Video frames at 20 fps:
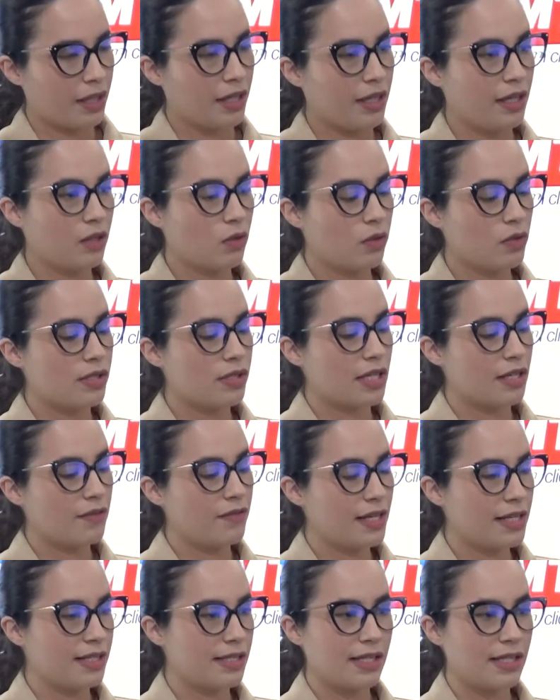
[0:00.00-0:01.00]
E,
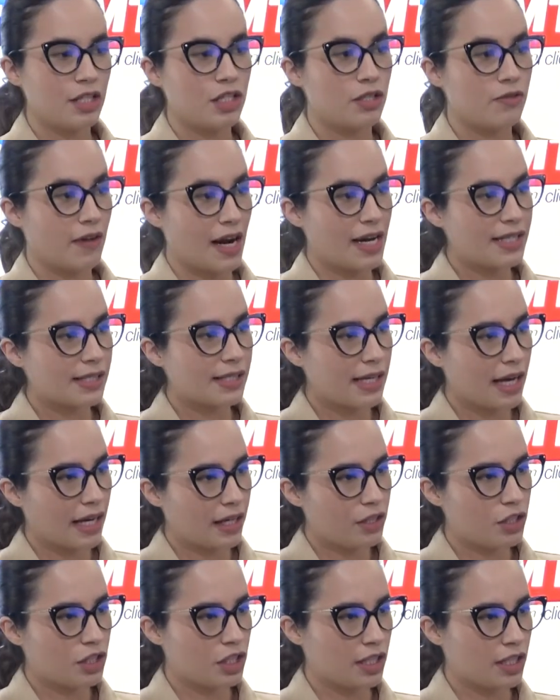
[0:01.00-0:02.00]
inclusive, existem diversas
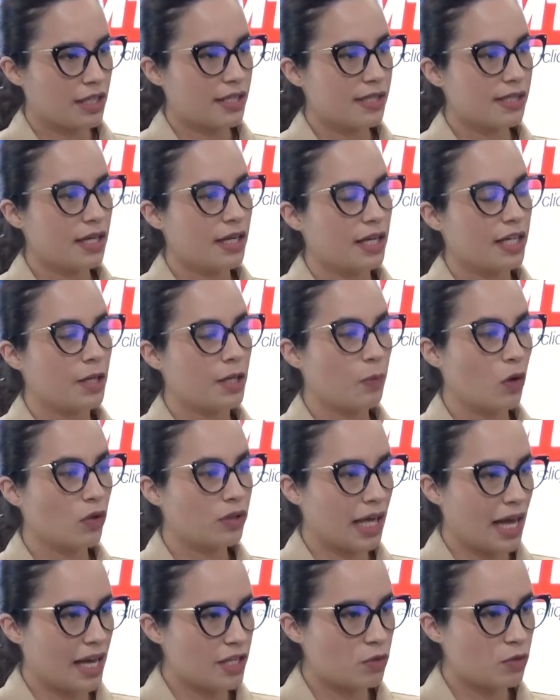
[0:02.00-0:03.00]
garantias que
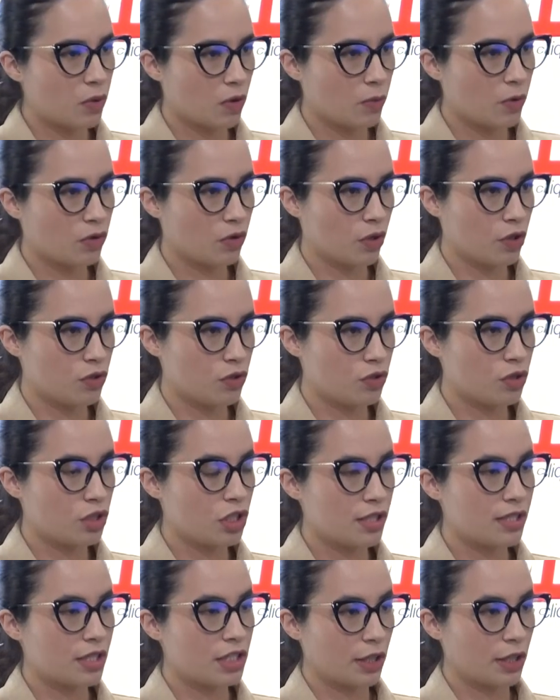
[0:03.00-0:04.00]
protegem o promotor de
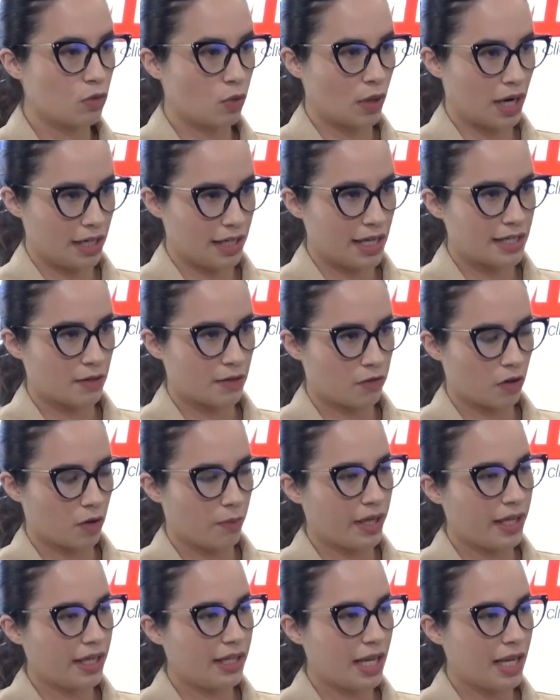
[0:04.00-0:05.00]
justiça de atuar dessa
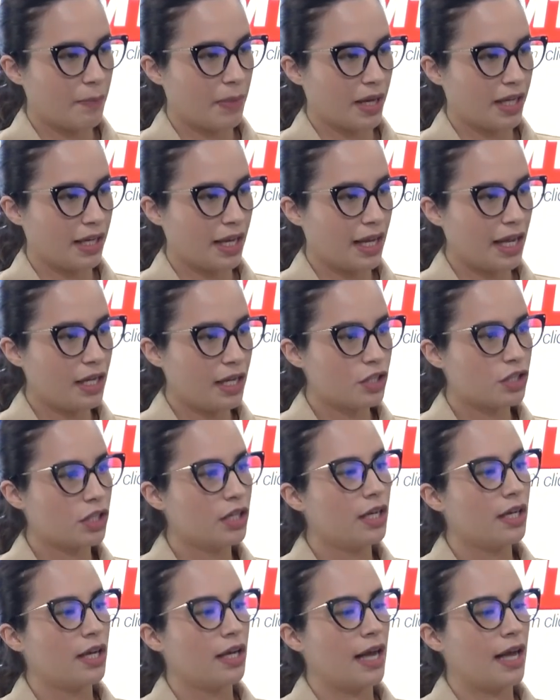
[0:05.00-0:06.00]
forma independente,
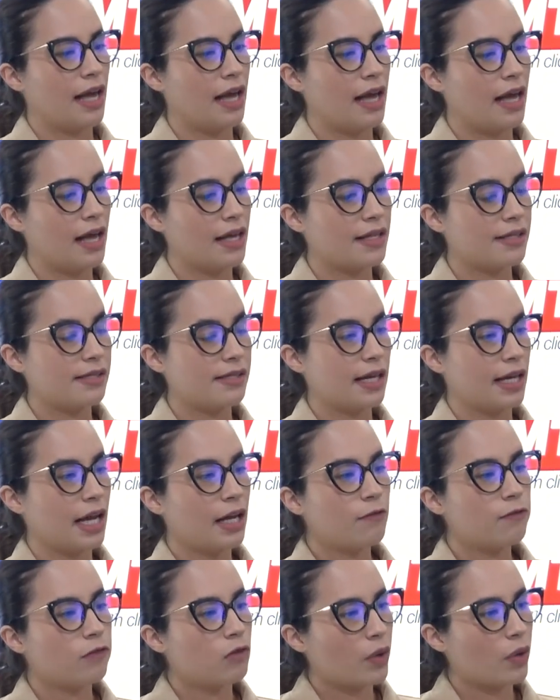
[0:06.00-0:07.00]
é, sem
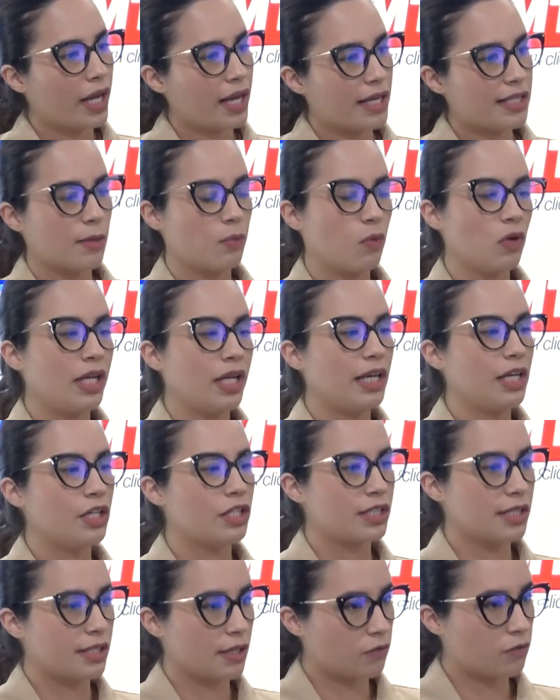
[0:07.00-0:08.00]
a influência
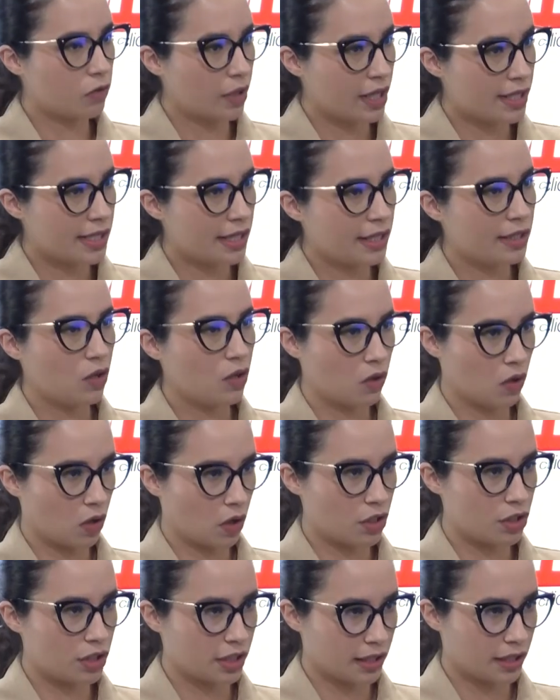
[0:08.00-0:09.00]
política, sem a influência
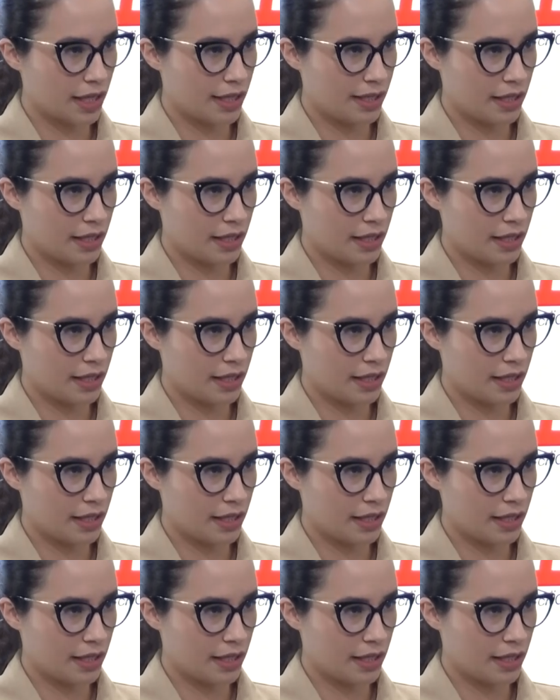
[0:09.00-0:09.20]
ideológica de,